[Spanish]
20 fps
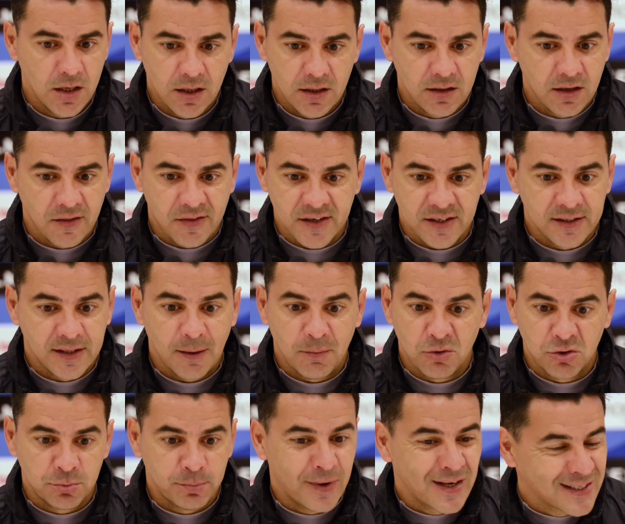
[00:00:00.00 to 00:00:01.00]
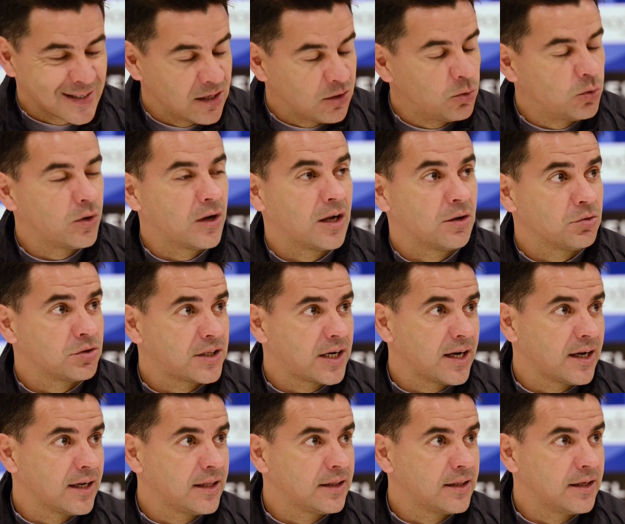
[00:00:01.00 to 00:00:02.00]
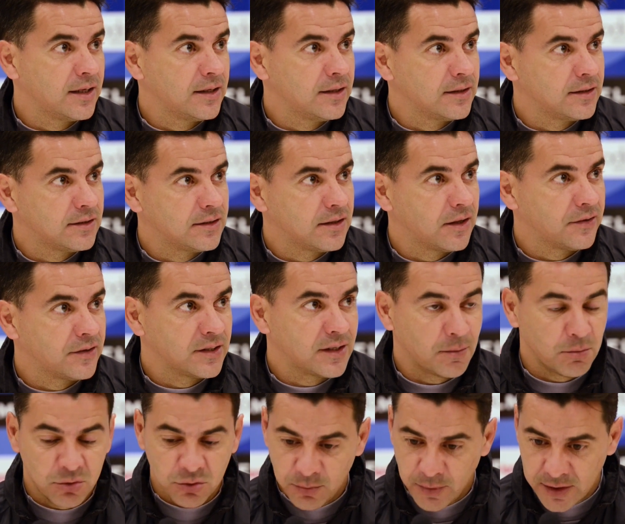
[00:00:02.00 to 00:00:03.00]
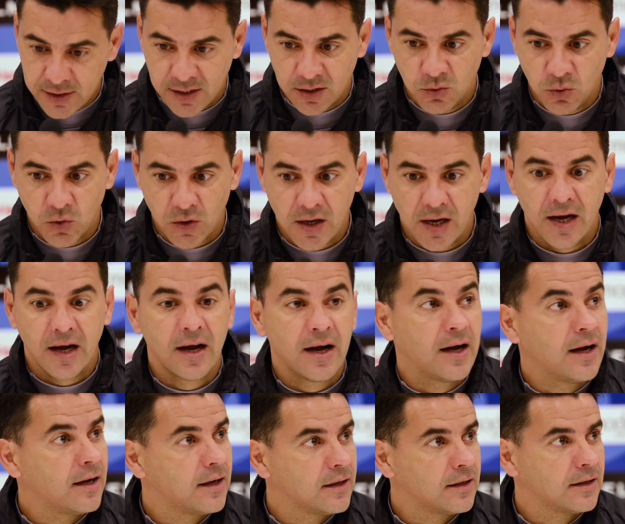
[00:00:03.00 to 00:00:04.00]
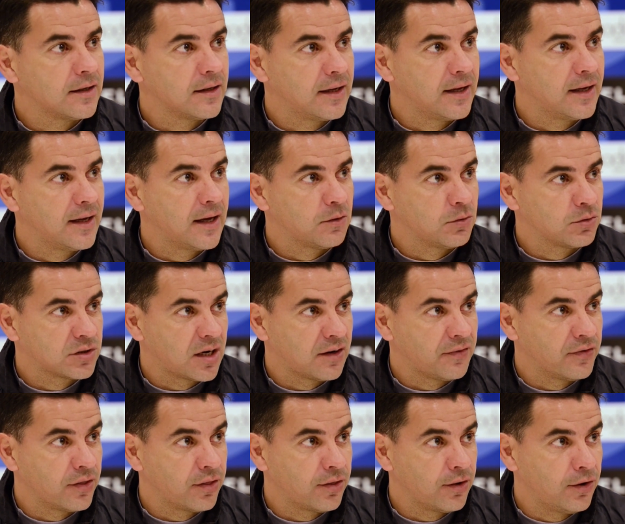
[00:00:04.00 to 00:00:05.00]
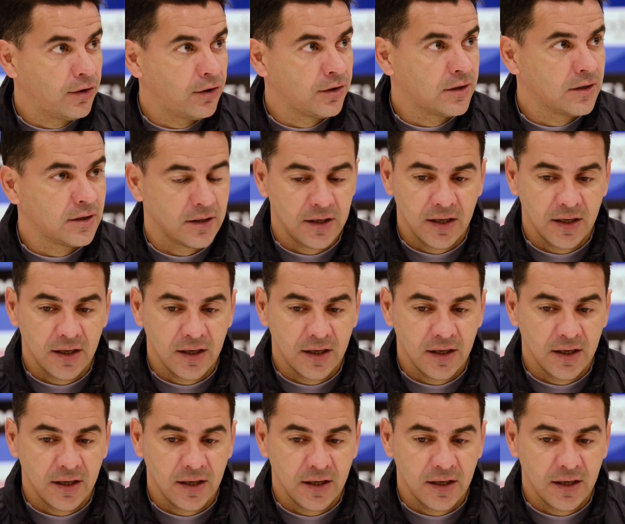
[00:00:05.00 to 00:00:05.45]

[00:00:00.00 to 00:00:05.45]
Necesitamos más que nunca a nuestra gente, necesitamos más que nunca eh, a nuestra afición.